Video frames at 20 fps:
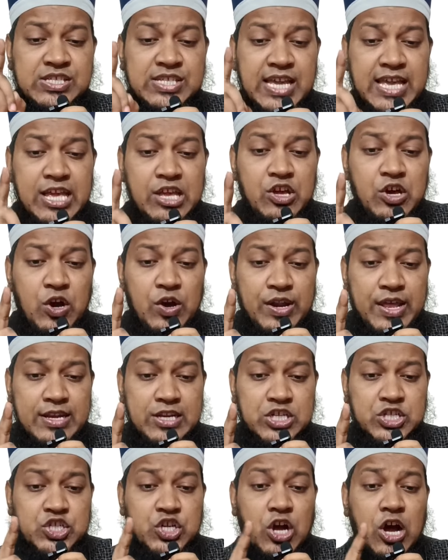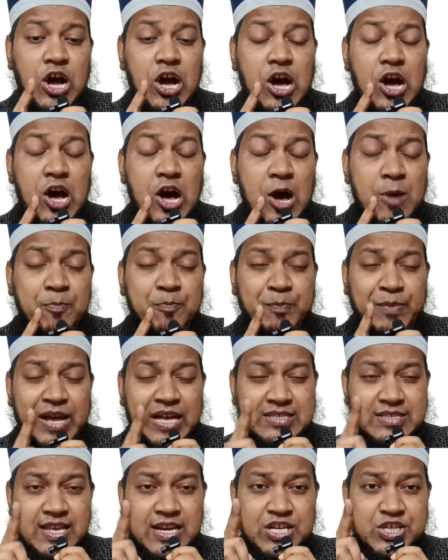যে ঘরের সব
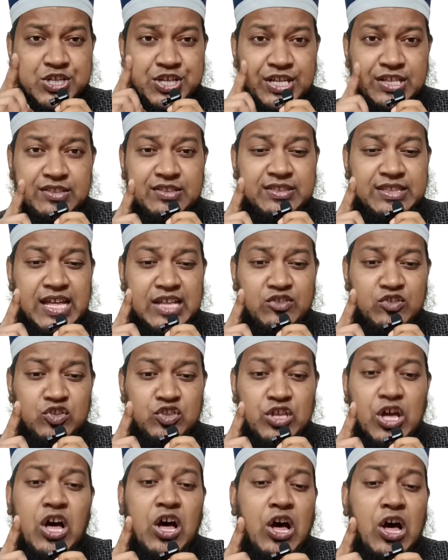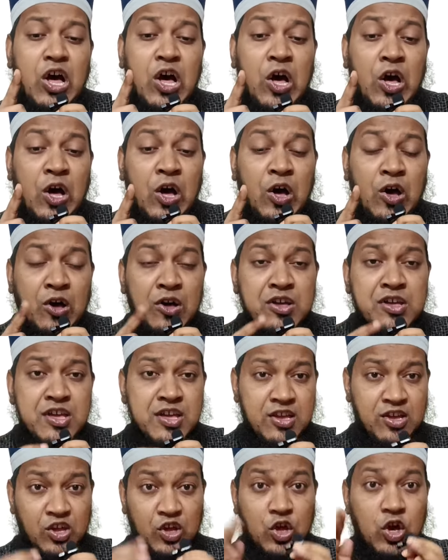কাজের সিদ্ধান্ত
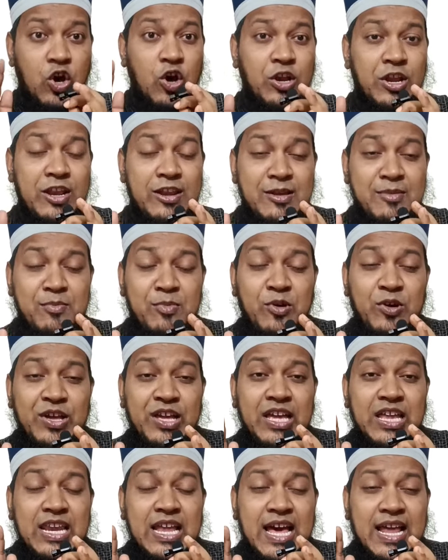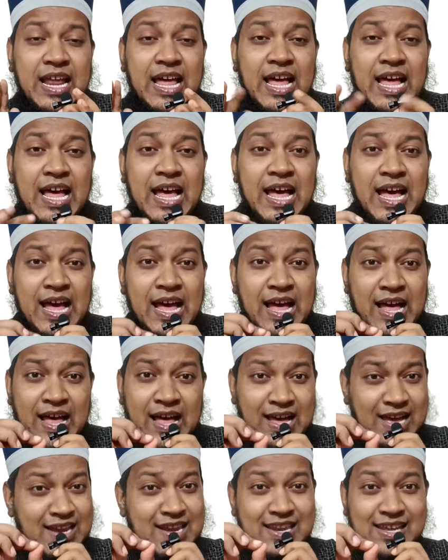ঘরের মহিলারা
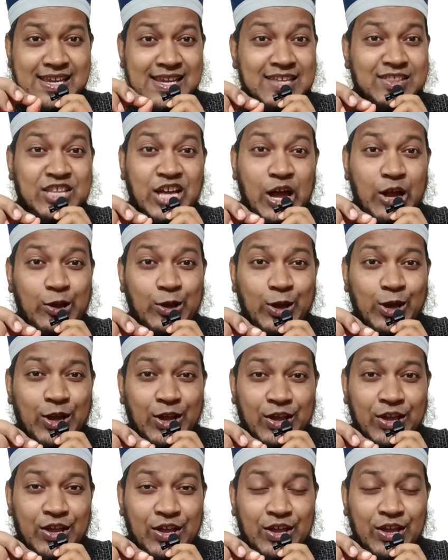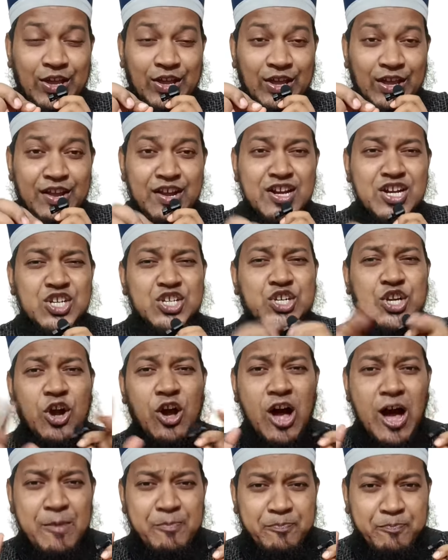নিয়ে থাকে
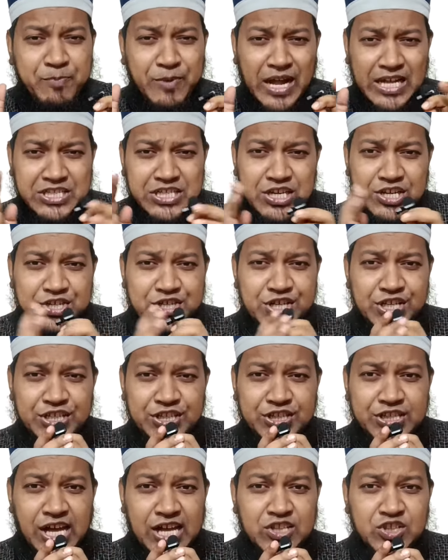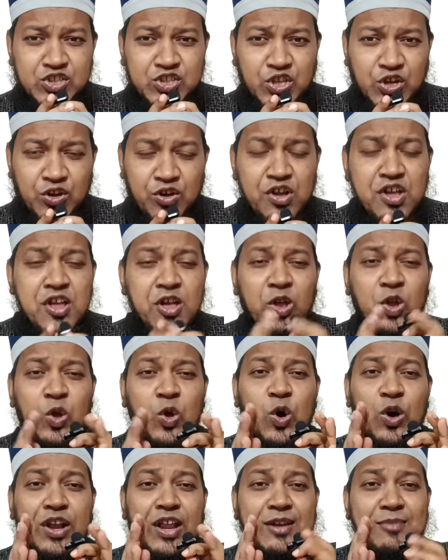সব কাজের সিদ্ধান্ত
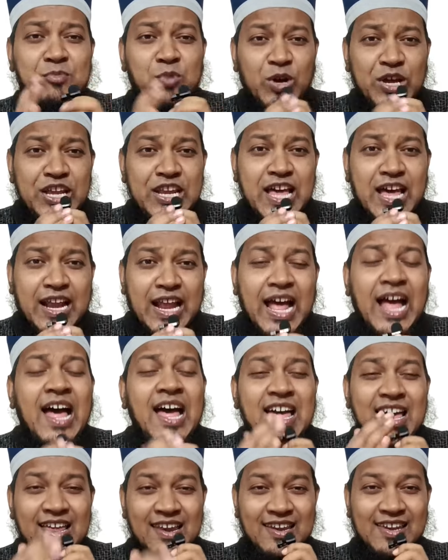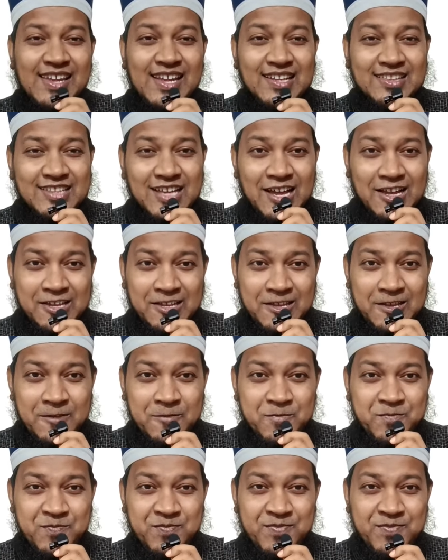ঘরের মহিলারা নিয়ে থাকে